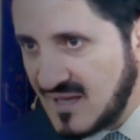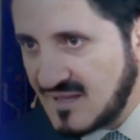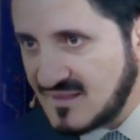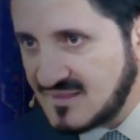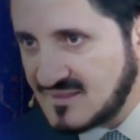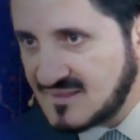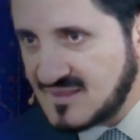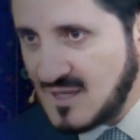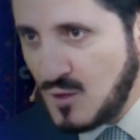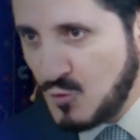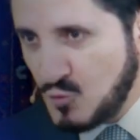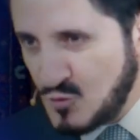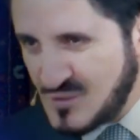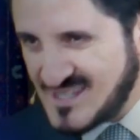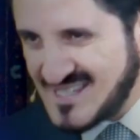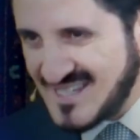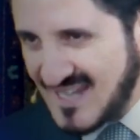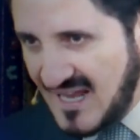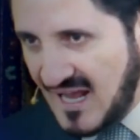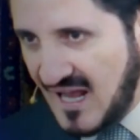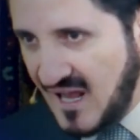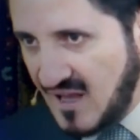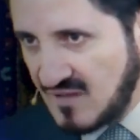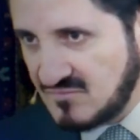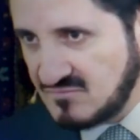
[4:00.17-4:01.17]

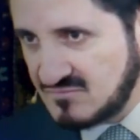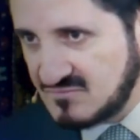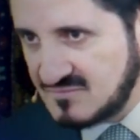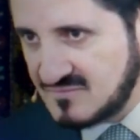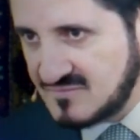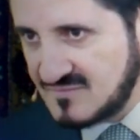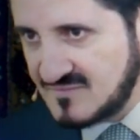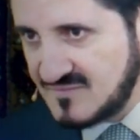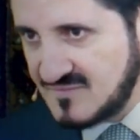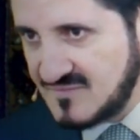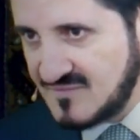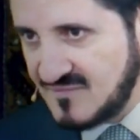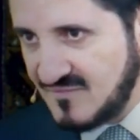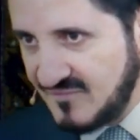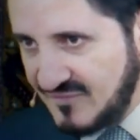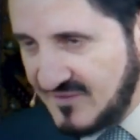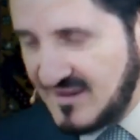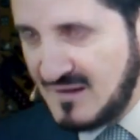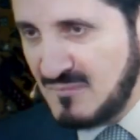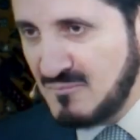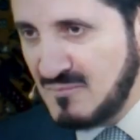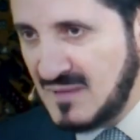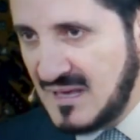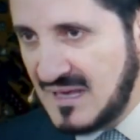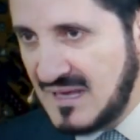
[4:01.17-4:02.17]
التوسعة
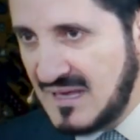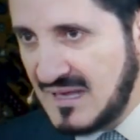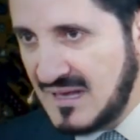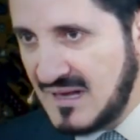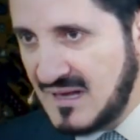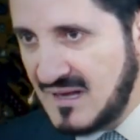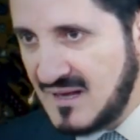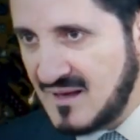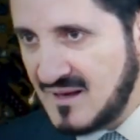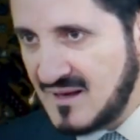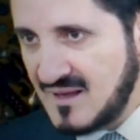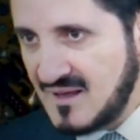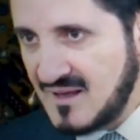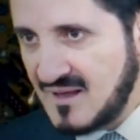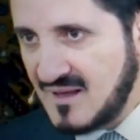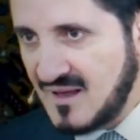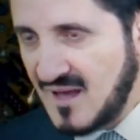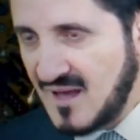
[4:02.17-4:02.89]
في المال